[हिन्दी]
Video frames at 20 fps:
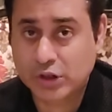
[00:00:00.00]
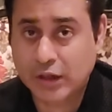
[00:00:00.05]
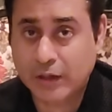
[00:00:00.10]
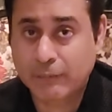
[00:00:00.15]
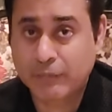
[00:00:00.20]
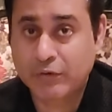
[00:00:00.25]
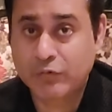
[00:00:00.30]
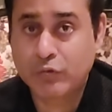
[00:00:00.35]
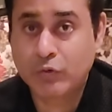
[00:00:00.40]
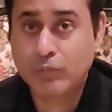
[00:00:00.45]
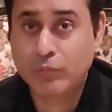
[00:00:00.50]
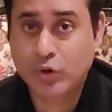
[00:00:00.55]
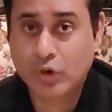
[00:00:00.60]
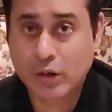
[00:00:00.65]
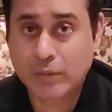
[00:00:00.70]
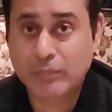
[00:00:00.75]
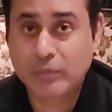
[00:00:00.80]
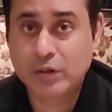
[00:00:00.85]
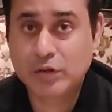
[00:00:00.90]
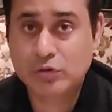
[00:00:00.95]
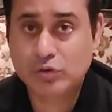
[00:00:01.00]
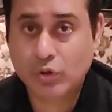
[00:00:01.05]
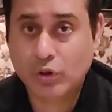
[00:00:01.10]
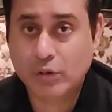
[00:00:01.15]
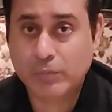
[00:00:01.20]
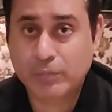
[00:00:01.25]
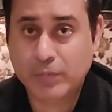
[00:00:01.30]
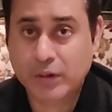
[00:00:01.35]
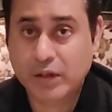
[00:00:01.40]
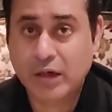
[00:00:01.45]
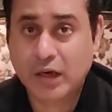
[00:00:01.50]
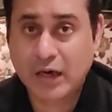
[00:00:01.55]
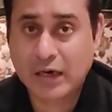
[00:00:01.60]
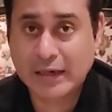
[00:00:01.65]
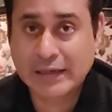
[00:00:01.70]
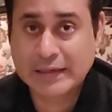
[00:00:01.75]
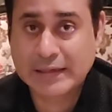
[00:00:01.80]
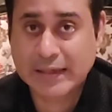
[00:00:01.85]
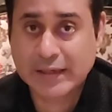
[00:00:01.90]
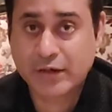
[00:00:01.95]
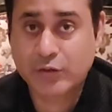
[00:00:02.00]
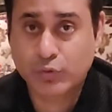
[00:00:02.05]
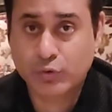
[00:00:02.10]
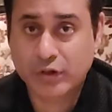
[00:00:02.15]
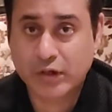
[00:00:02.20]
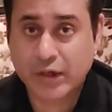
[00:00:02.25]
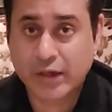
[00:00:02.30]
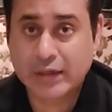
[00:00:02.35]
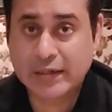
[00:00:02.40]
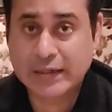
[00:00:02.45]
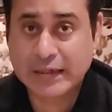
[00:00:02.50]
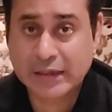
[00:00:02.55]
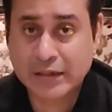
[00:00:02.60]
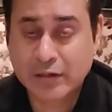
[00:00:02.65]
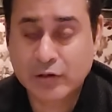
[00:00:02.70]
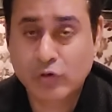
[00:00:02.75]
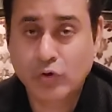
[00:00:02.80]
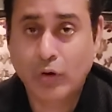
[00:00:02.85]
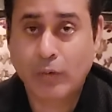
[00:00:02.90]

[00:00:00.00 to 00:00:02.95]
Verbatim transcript: अभी वो मुकम्मल तौर पर हल नहीं हुई हैं लीगल